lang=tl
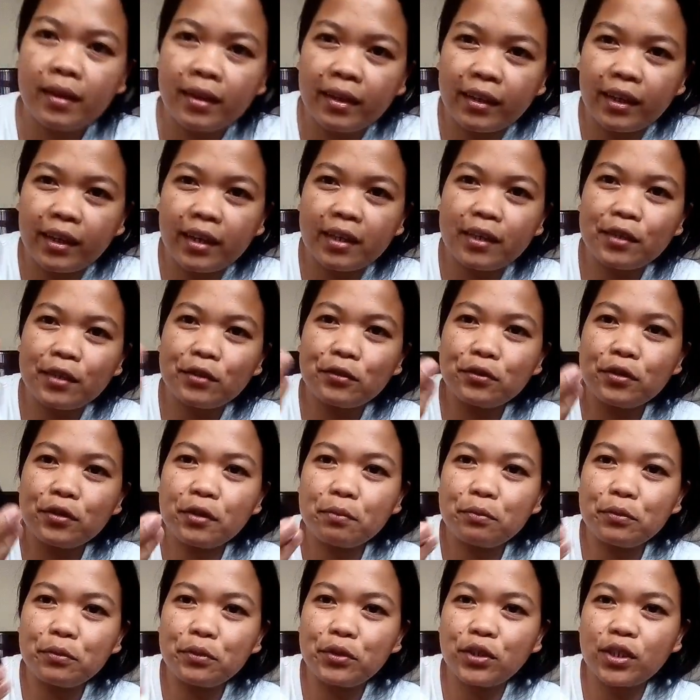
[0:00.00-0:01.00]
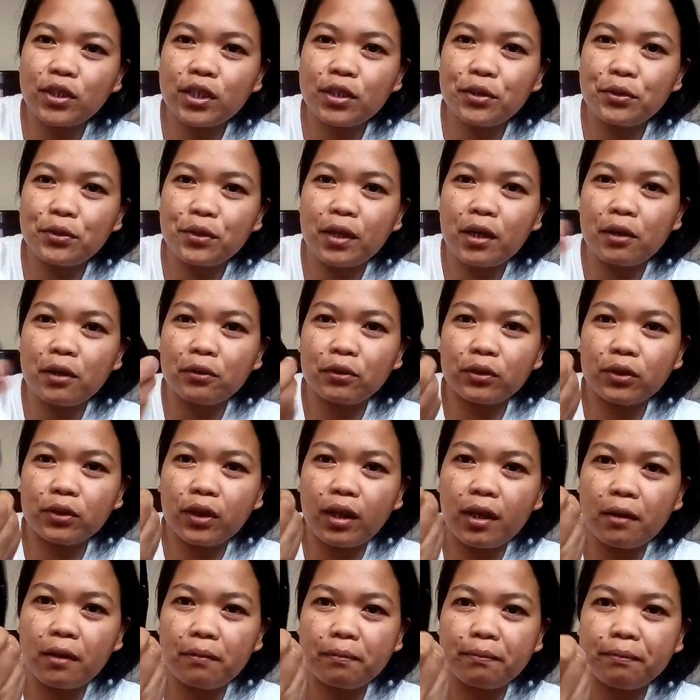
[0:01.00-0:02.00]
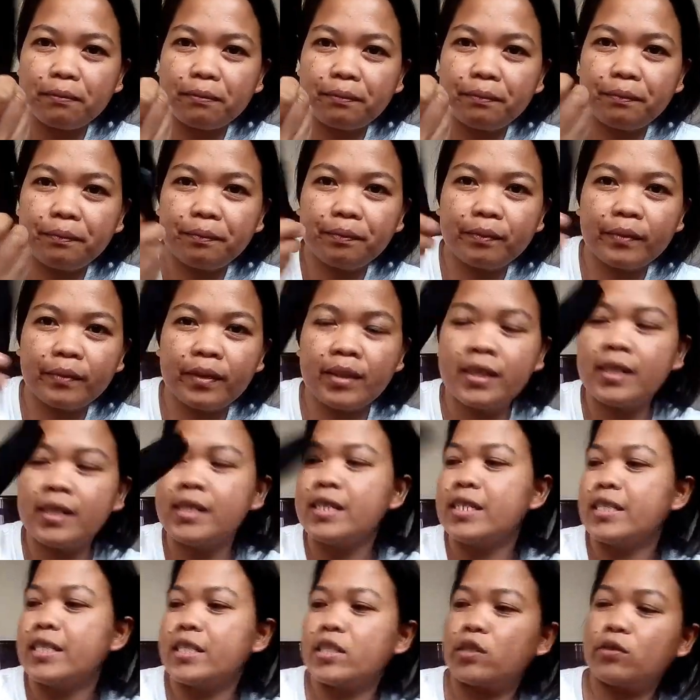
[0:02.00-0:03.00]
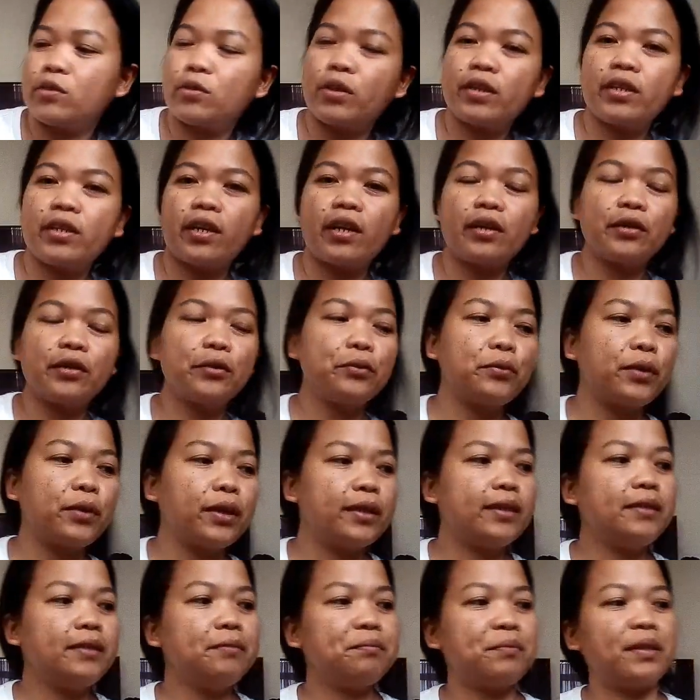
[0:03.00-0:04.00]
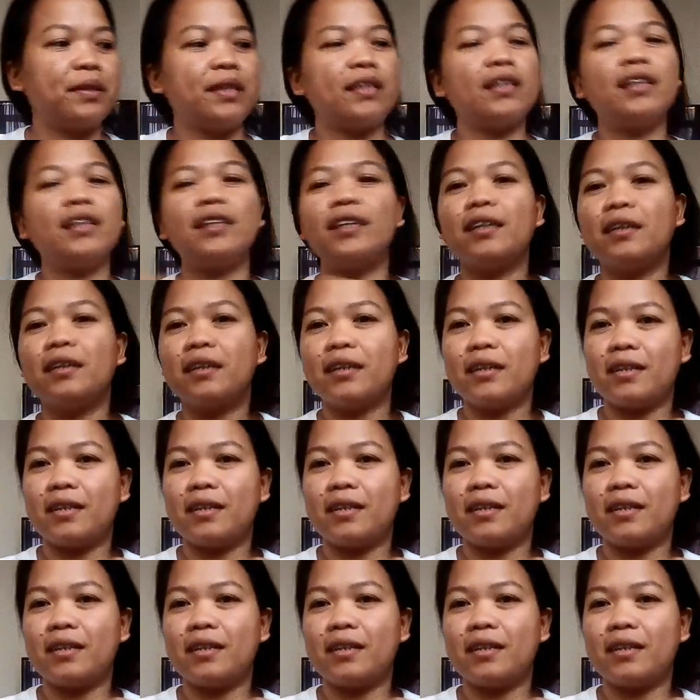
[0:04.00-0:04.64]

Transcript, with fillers: Ganito na po siya yung outcome. So, another one para